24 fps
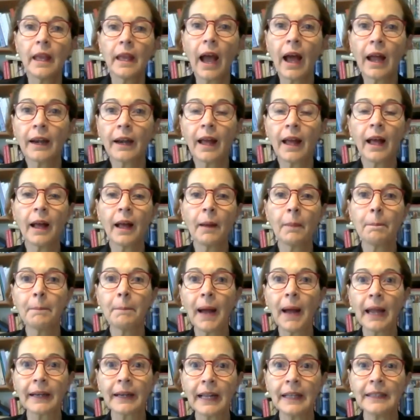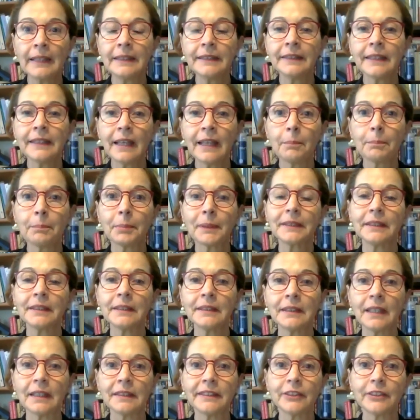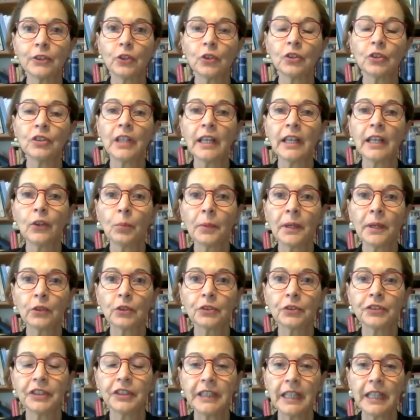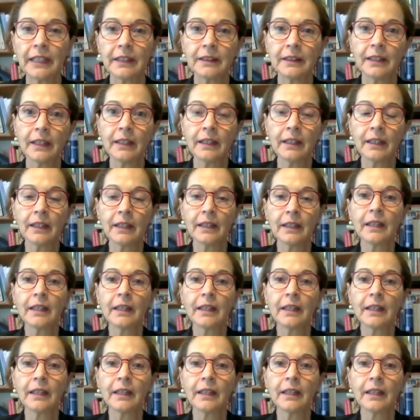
a, raíz de la presentación del número 7